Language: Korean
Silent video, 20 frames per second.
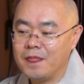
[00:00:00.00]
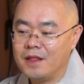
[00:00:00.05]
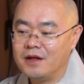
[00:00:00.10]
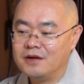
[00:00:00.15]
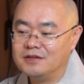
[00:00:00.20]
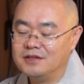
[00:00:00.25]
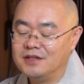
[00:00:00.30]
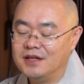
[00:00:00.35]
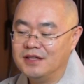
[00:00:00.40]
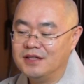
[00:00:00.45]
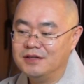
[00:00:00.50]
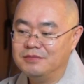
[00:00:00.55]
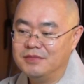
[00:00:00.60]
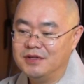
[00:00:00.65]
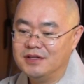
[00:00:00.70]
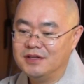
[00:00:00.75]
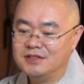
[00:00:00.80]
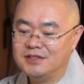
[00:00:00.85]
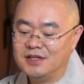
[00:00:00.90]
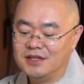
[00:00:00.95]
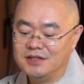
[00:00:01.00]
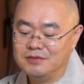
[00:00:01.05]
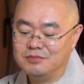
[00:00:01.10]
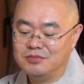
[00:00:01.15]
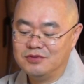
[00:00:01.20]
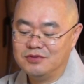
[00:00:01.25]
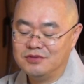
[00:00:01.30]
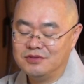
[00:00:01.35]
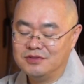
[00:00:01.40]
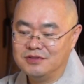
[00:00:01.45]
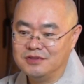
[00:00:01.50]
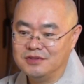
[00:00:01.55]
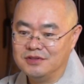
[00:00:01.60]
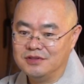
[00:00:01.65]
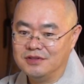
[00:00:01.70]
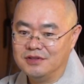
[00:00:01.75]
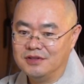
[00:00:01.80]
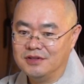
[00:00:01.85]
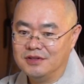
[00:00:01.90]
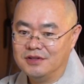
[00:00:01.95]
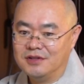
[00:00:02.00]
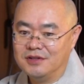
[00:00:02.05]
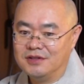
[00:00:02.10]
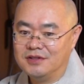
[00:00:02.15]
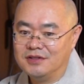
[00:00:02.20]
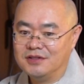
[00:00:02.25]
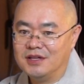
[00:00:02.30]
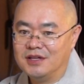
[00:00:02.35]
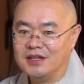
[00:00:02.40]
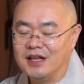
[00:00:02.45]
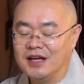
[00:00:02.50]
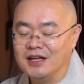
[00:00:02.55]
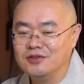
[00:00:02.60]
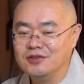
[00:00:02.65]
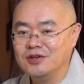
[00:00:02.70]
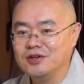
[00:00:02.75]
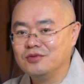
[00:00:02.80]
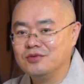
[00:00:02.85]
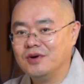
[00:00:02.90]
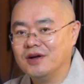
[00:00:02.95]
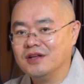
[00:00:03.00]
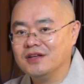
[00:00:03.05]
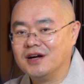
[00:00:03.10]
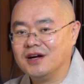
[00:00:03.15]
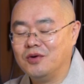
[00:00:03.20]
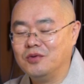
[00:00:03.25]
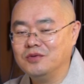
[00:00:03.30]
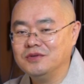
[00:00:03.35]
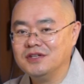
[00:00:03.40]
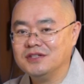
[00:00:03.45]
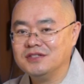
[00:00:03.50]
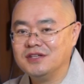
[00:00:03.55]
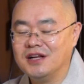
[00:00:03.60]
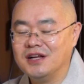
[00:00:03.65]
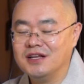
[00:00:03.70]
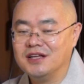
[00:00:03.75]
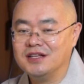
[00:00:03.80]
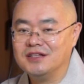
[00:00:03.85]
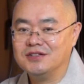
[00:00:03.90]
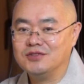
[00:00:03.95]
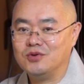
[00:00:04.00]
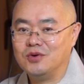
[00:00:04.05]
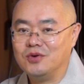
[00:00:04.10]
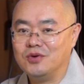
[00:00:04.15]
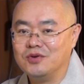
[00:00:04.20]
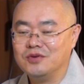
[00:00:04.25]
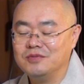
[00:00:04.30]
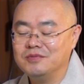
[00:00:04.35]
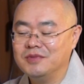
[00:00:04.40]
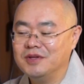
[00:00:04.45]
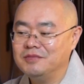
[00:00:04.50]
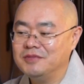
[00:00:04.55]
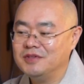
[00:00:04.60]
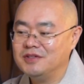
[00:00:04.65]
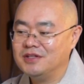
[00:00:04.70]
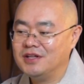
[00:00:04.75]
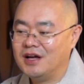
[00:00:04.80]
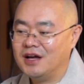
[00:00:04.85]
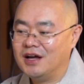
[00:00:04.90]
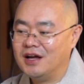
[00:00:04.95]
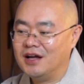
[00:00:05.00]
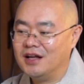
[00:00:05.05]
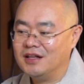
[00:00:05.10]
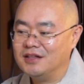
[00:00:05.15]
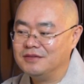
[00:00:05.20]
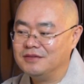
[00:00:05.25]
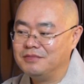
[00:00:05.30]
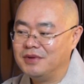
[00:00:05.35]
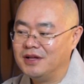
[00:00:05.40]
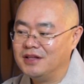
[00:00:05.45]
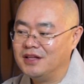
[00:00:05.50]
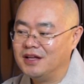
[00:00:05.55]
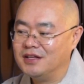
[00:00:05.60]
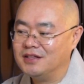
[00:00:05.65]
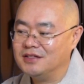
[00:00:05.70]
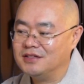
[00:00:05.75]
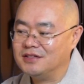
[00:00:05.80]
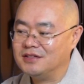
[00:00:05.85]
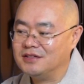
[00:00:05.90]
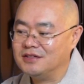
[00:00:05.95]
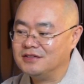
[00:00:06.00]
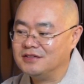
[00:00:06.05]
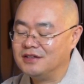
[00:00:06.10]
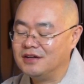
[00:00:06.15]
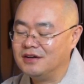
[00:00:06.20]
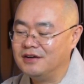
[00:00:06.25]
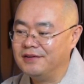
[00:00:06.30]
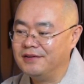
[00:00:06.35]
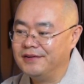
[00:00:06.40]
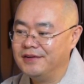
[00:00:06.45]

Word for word: 근데 이미 이제 이분은 이제 나이도 있고 하니까 혼자 살기는 조금 힘들다는 판단이 들어서,